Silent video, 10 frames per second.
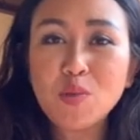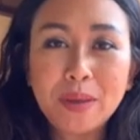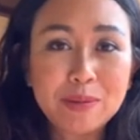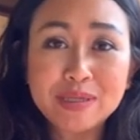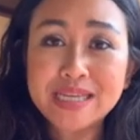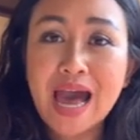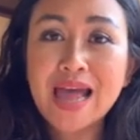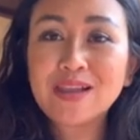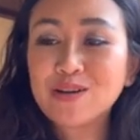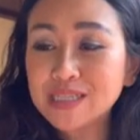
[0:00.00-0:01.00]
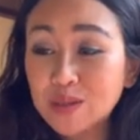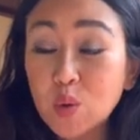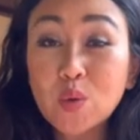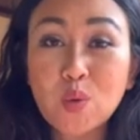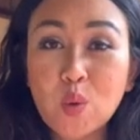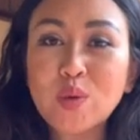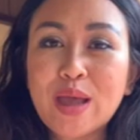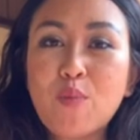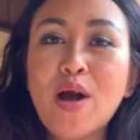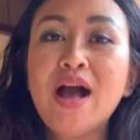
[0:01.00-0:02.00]
เป็นธรรมชาติแล้วก็จะดูรู้
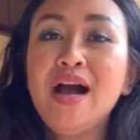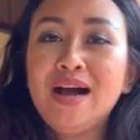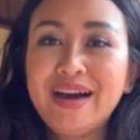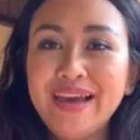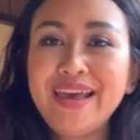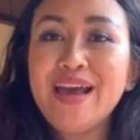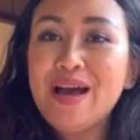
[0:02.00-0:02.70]
นะว่าเฮ้ย